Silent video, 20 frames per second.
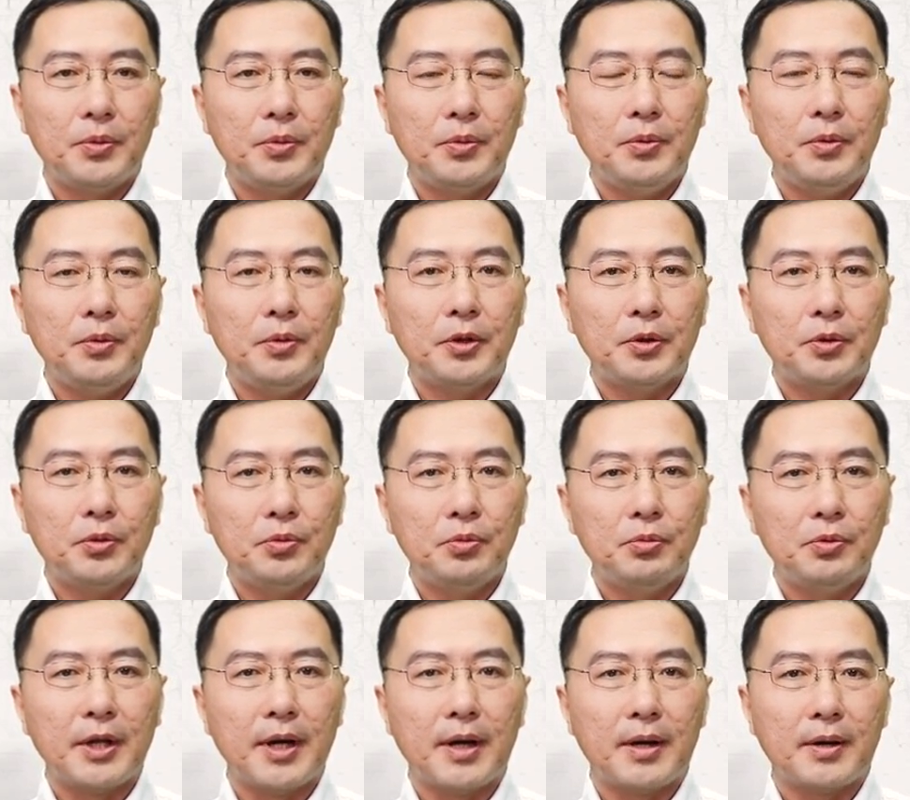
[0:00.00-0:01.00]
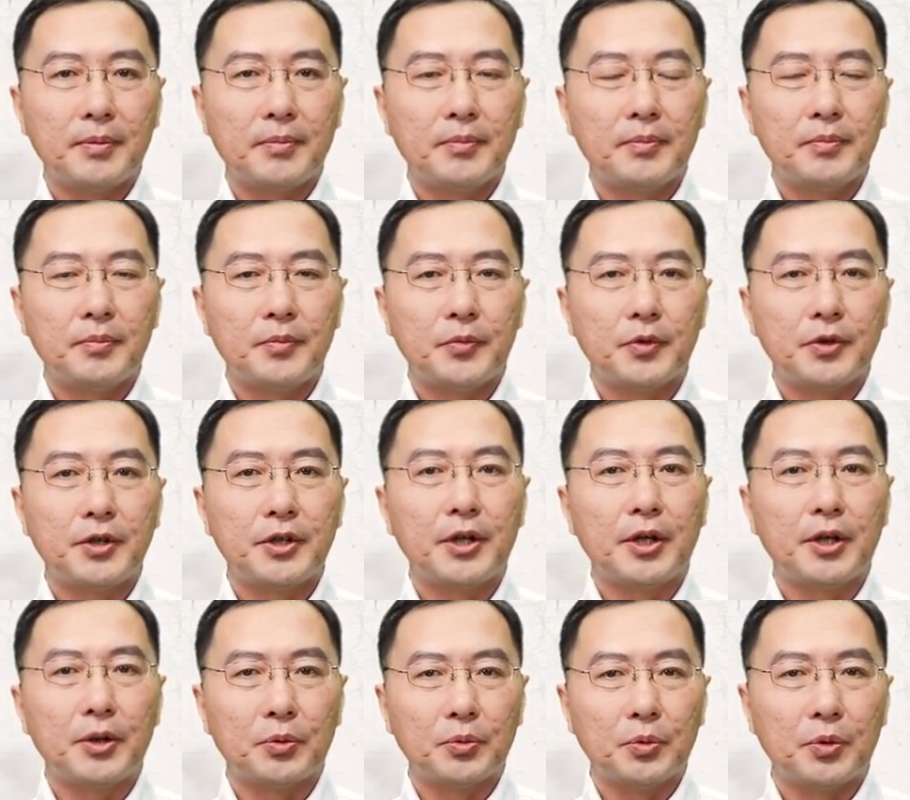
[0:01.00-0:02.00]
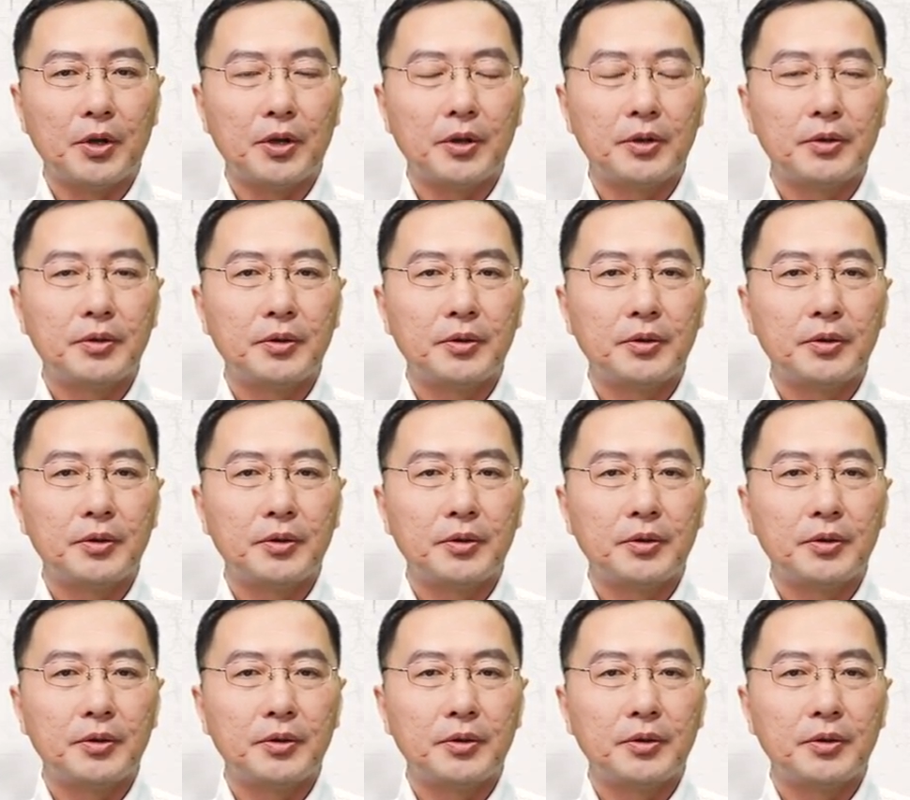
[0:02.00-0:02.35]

玉的数量不是很多，